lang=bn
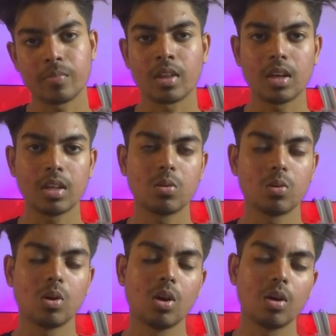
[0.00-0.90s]
কিন্তু
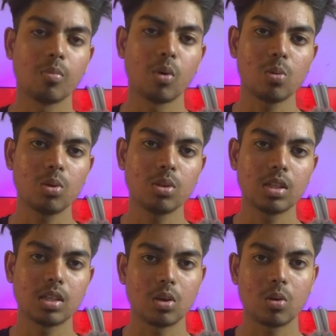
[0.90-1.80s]
পরবর্তীতে
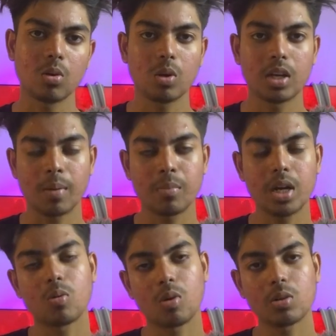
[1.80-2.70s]
যখন ওই নাম্বারে
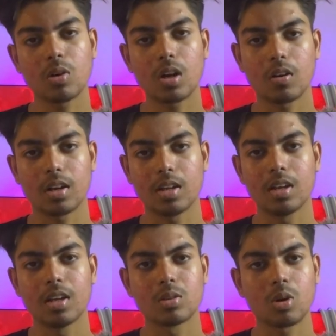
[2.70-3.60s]
কল করা হয়
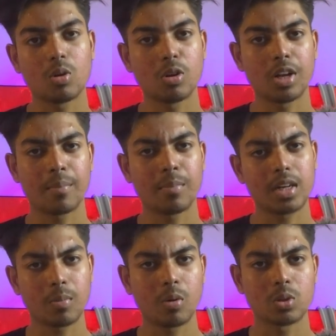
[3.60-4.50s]
তখন ওই নাম্বারটা
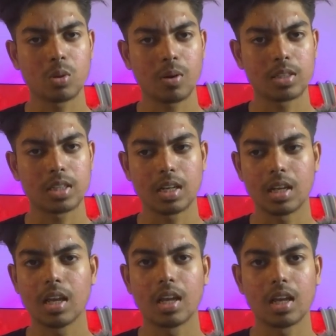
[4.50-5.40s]
বন্ধ পাওয়া যায়
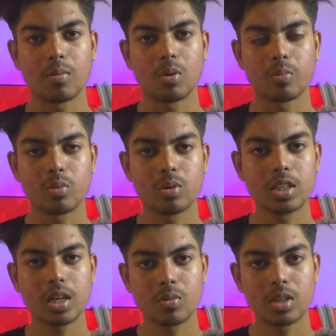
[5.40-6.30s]
এবং পুলিশের
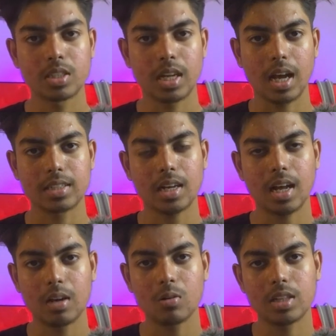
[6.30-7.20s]
মনে যে আশার
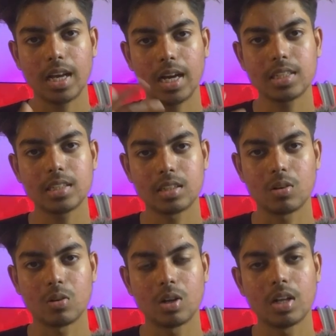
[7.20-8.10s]
আলোটা দেখা দিচ্ছিল
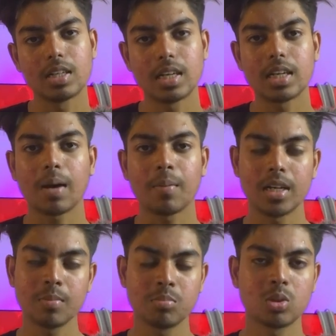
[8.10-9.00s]
সেটা আবার
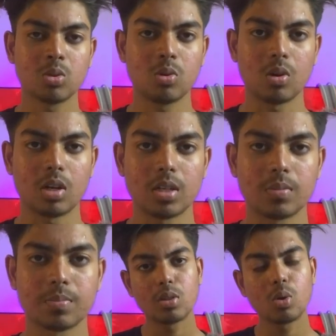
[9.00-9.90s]
নিতে শুরু করে
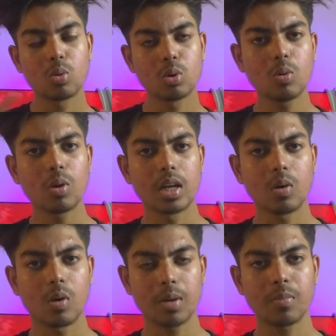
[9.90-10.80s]
হুট করে
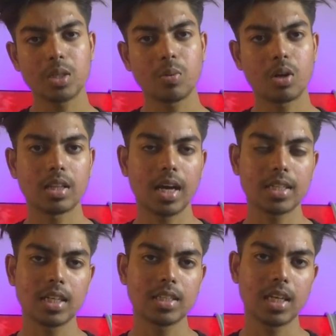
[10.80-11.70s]
কয়েক মাস পরে দেখা
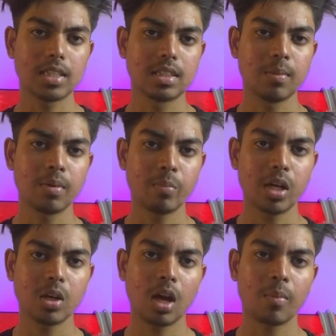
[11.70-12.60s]
যায় যে এই সিম নাম্বারটা
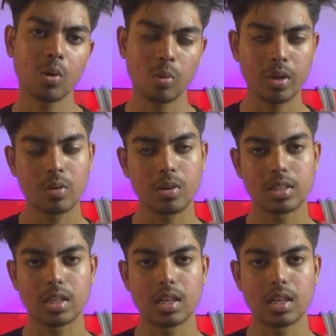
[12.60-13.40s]
আবার ওপেন হয়েছে